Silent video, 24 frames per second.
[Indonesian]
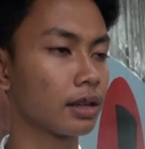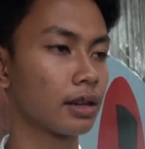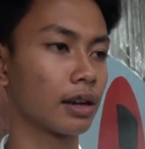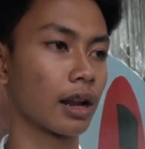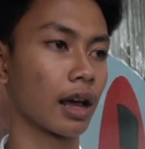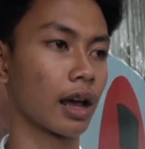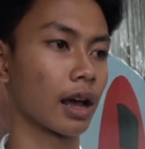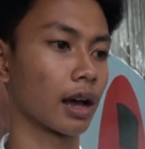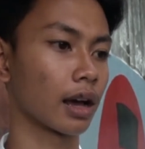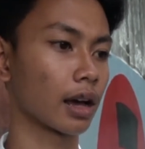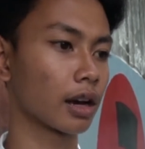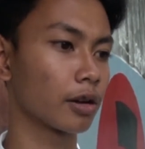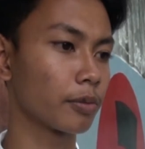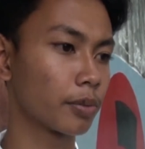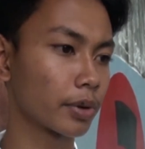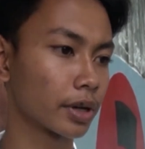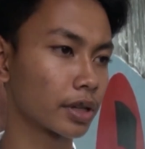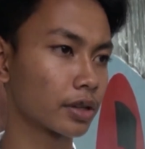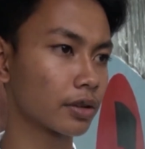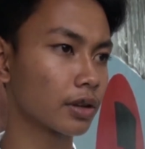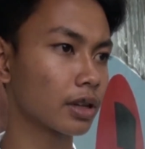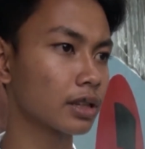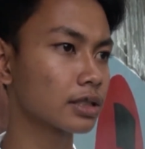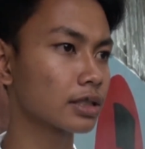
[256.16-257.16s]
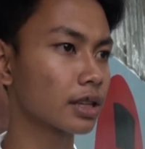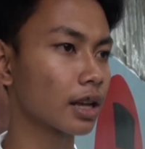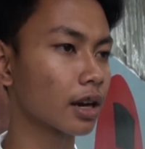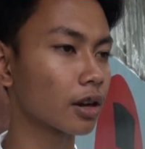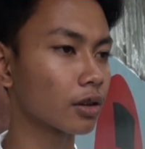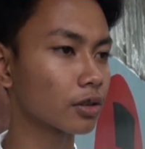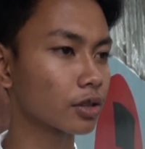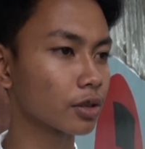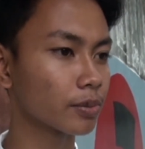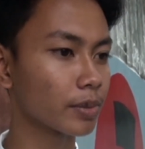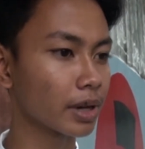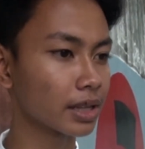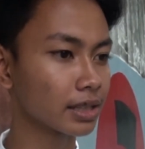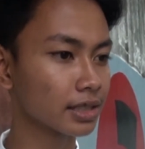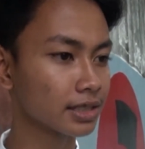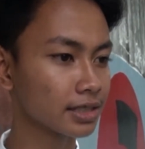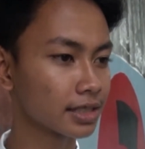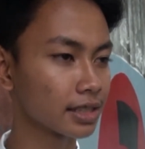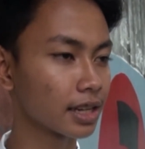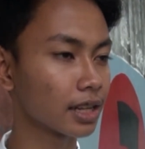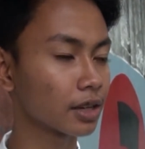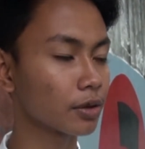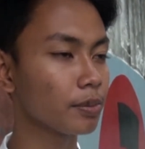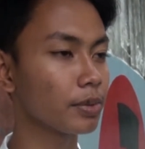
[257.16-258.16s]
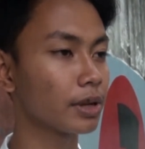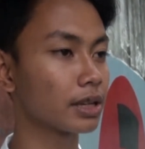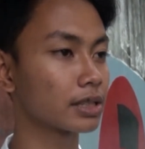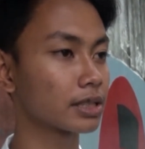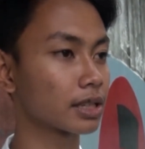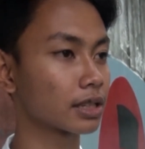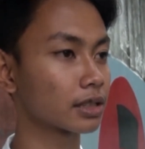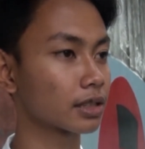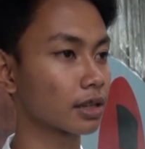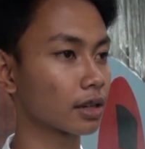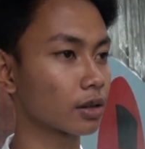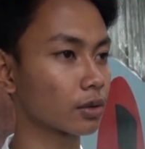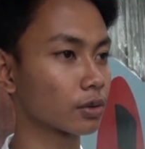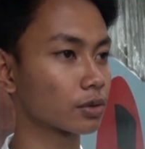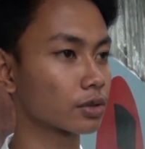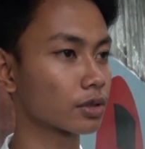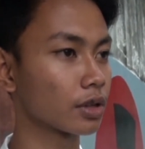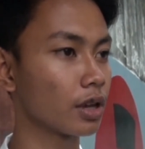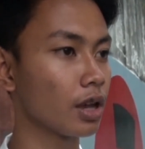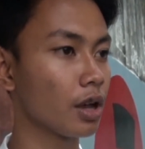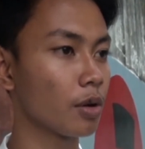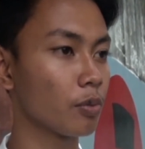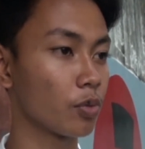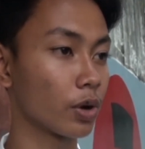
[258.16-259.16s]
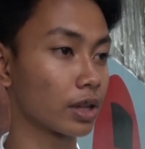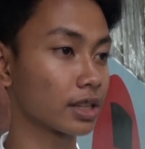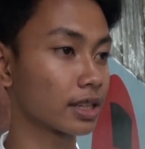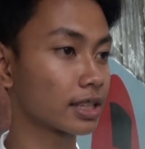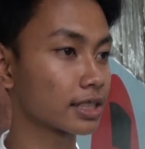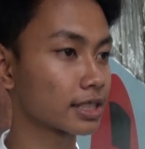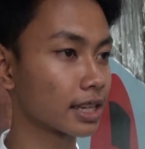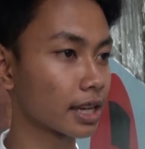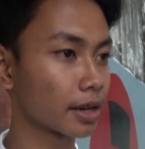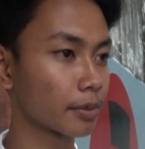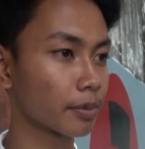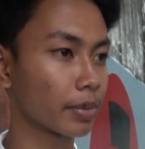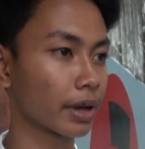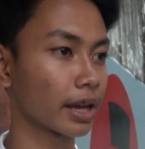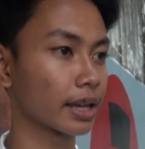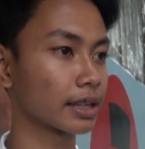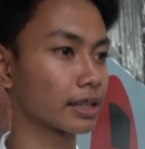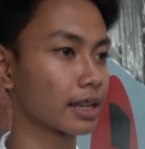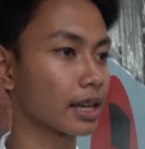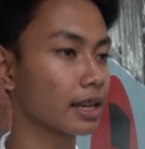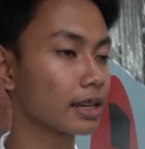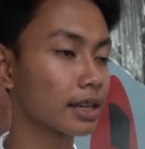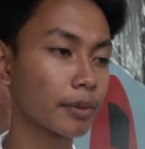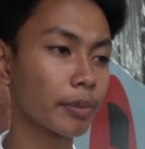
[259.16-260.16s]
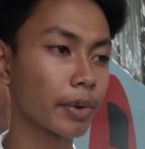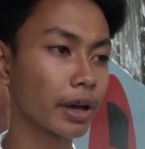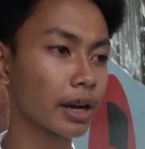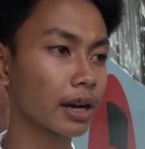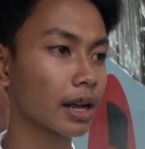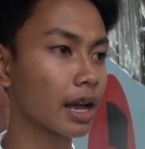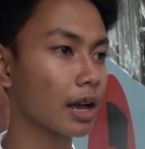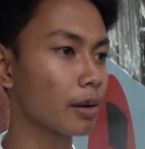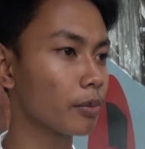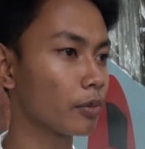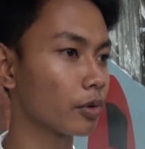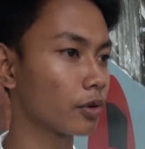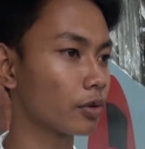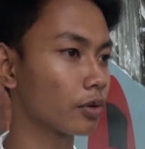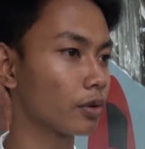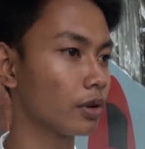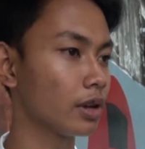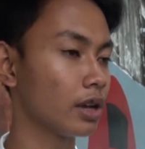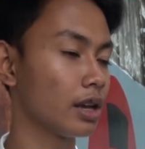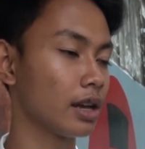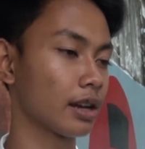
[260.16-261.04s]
Nah, kalau begitu kan secara otomatis Dila itu belajar terus buat ngerjain PR-nya dan PR kamu.